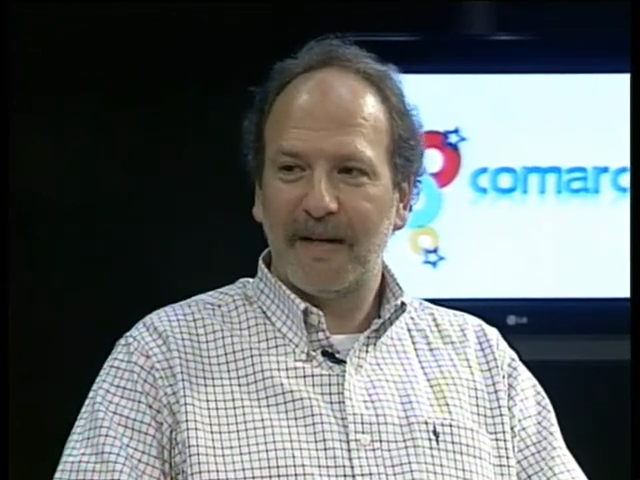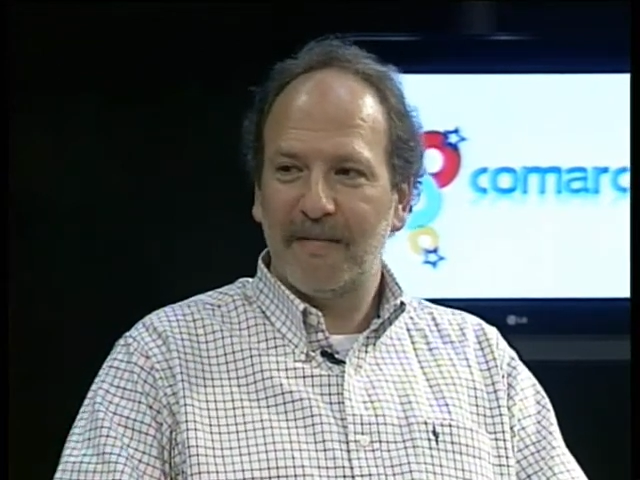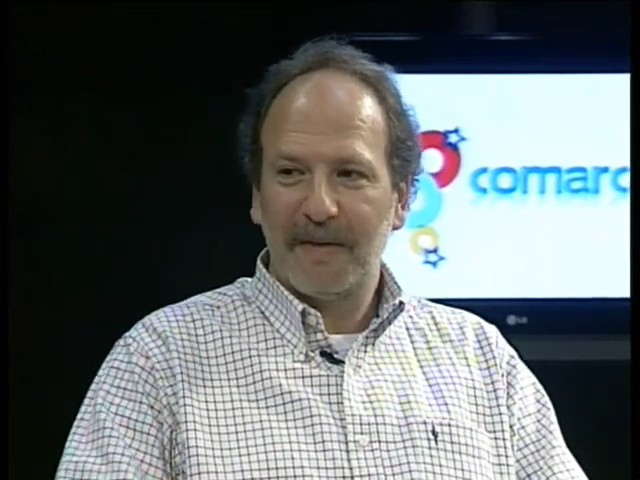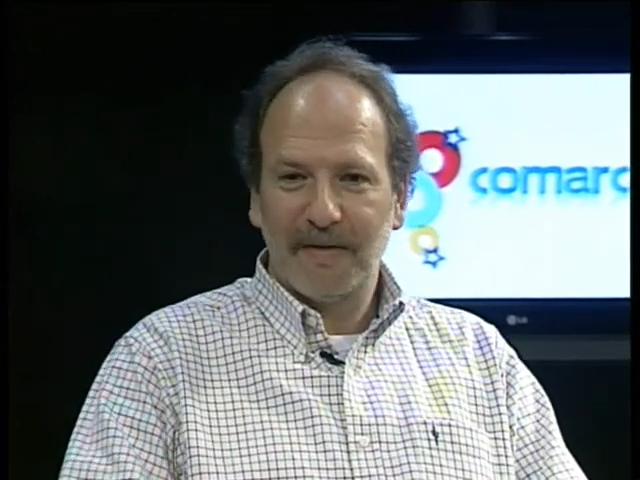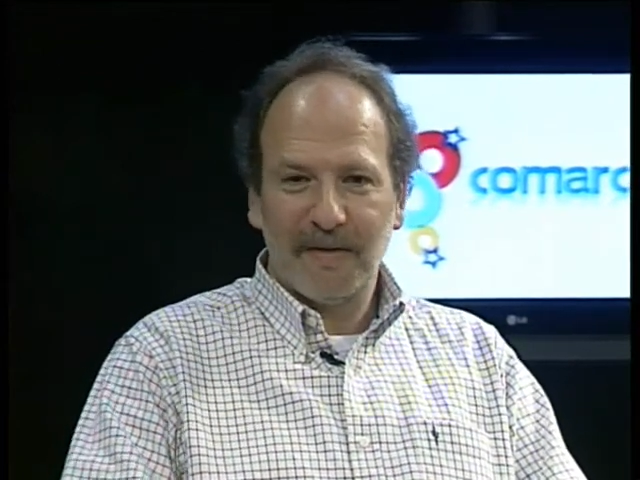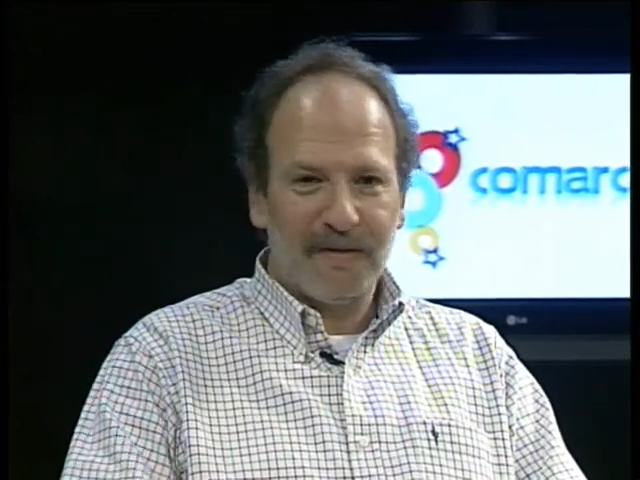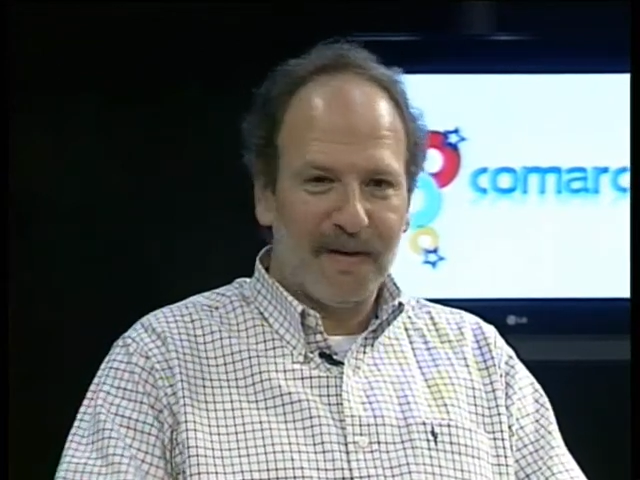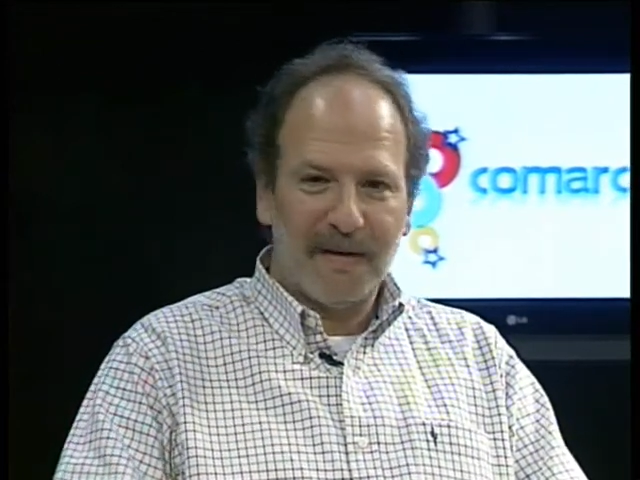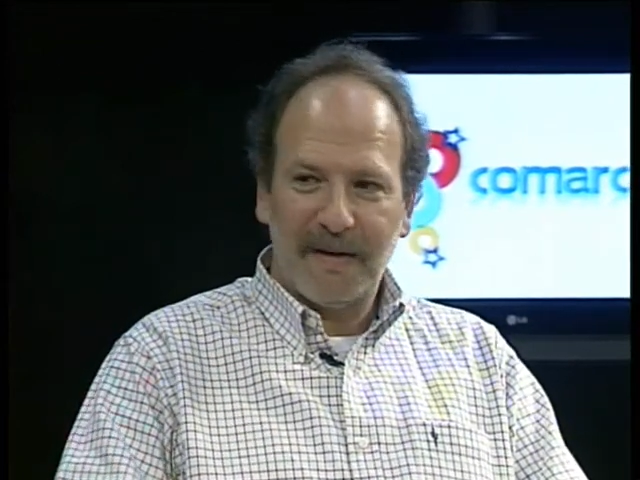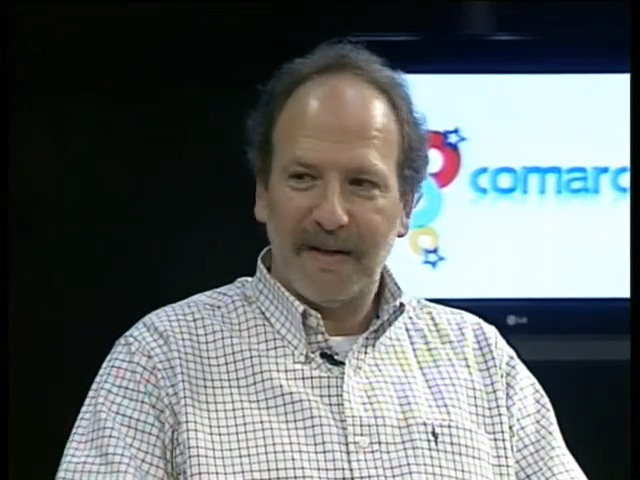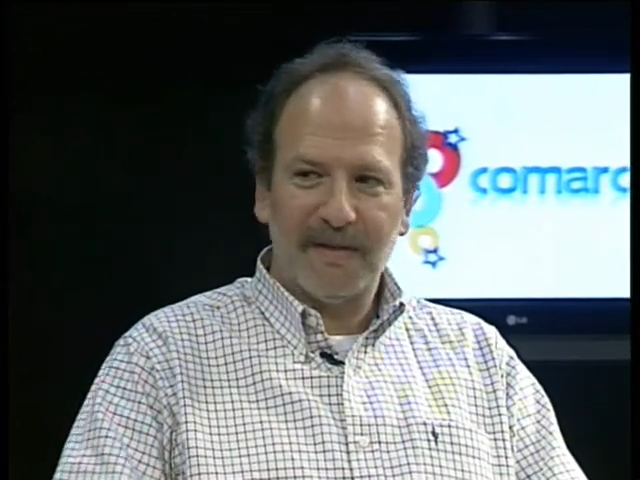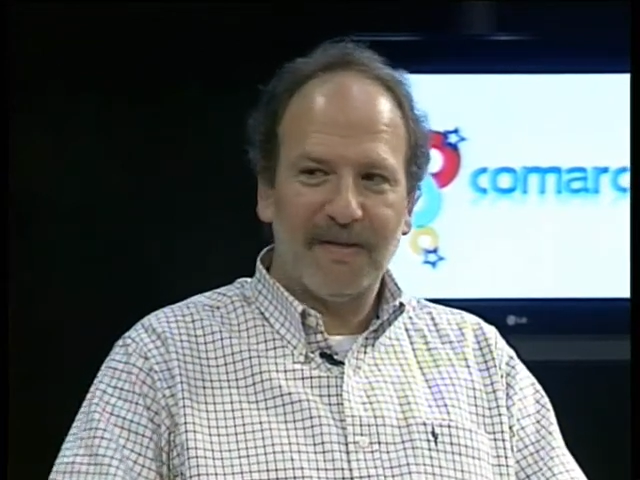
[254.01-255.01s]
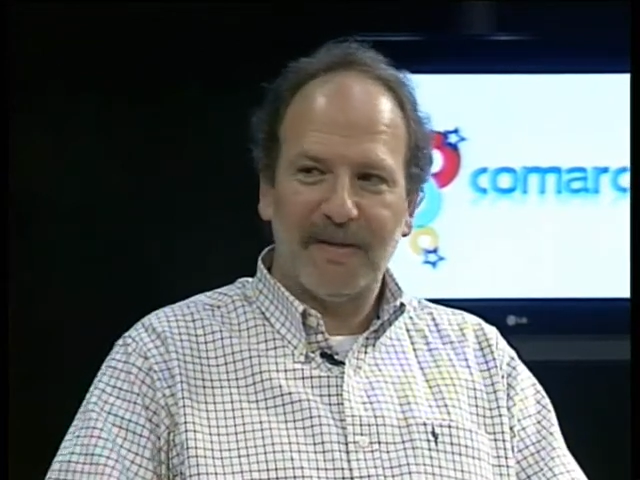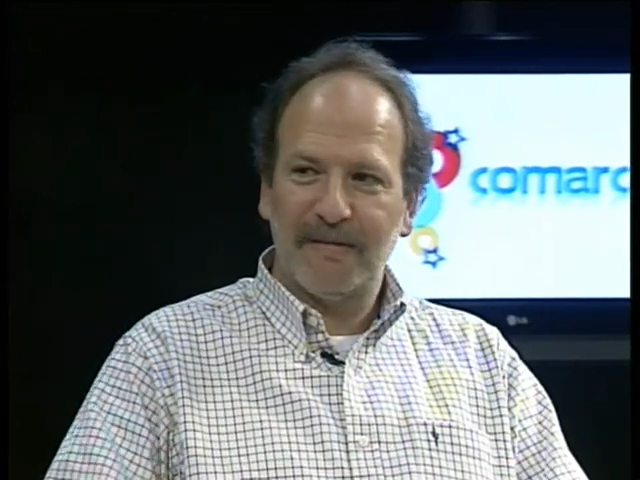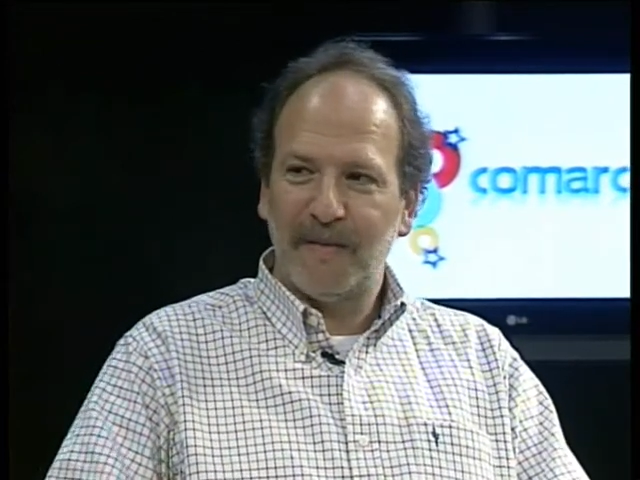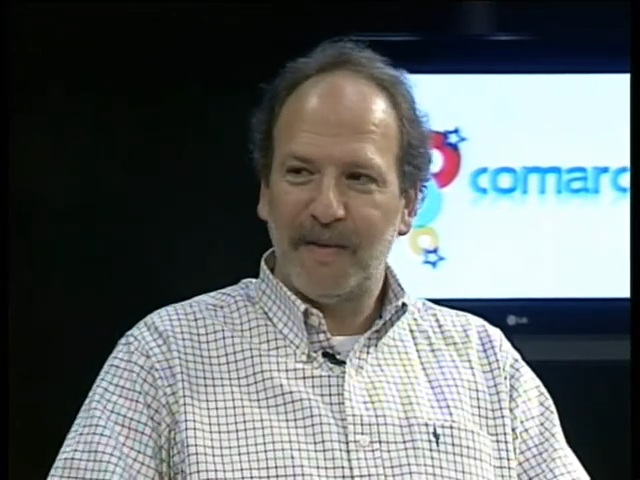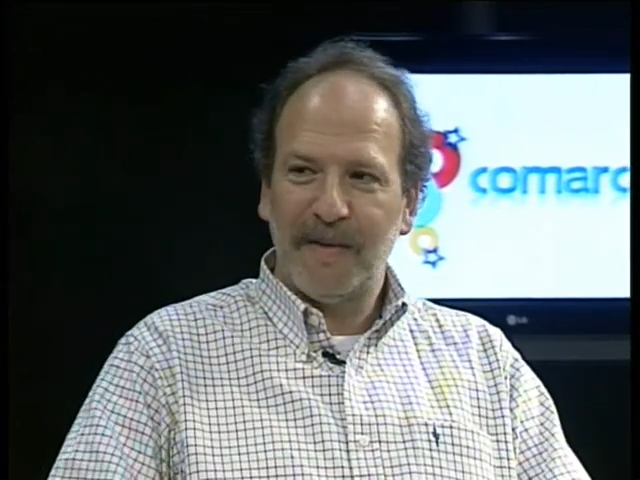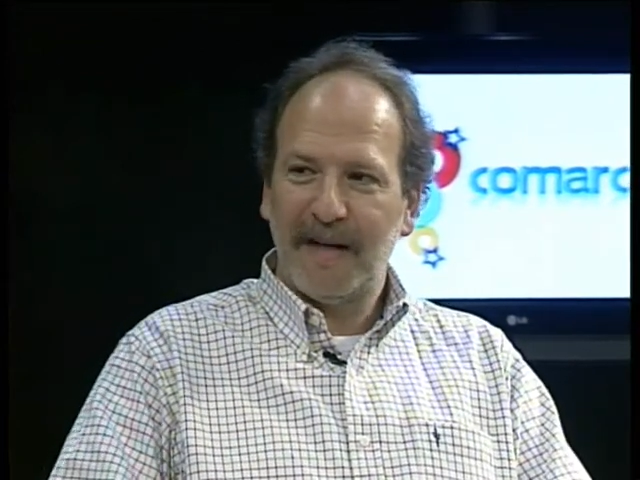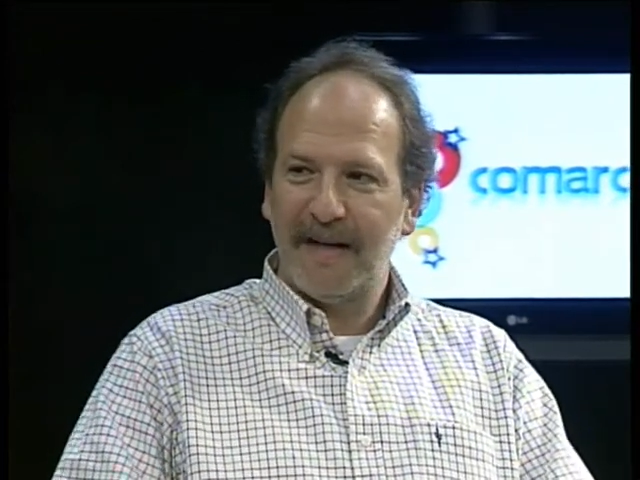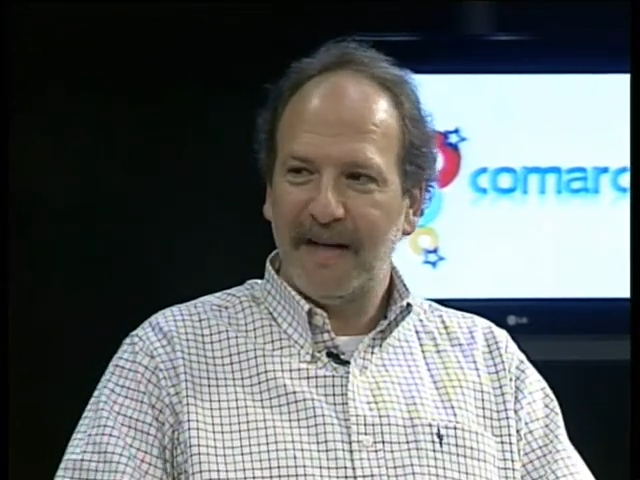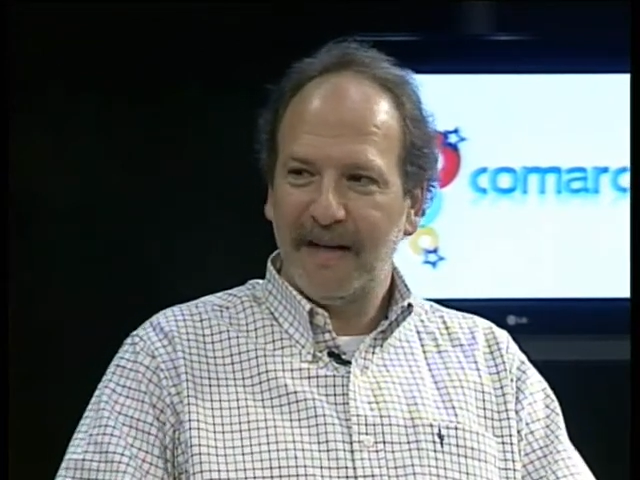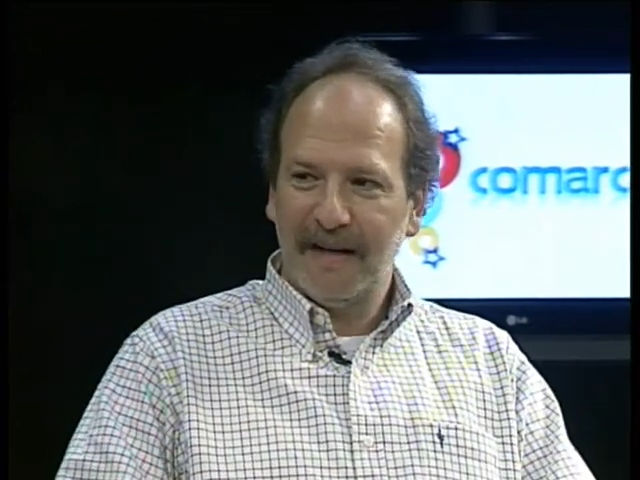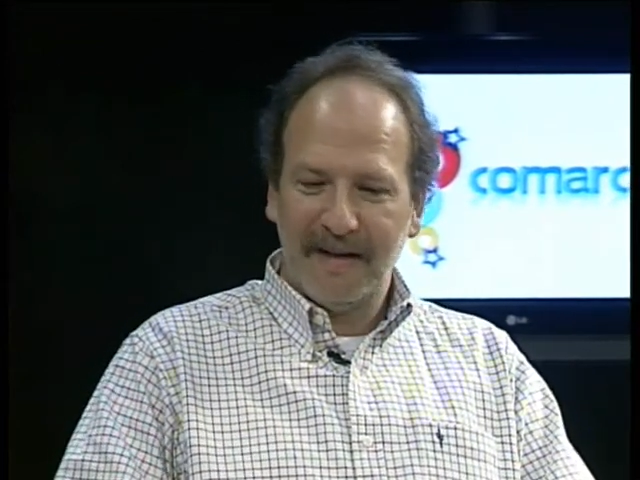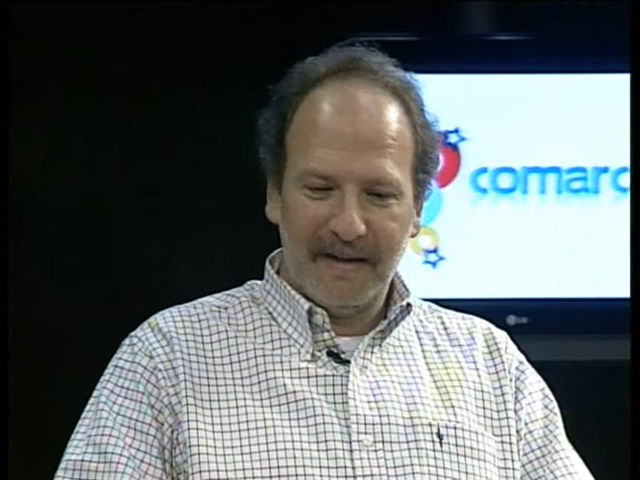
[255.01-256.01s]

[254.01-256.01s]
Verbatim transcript: que empezó en una habitación muy pequeña,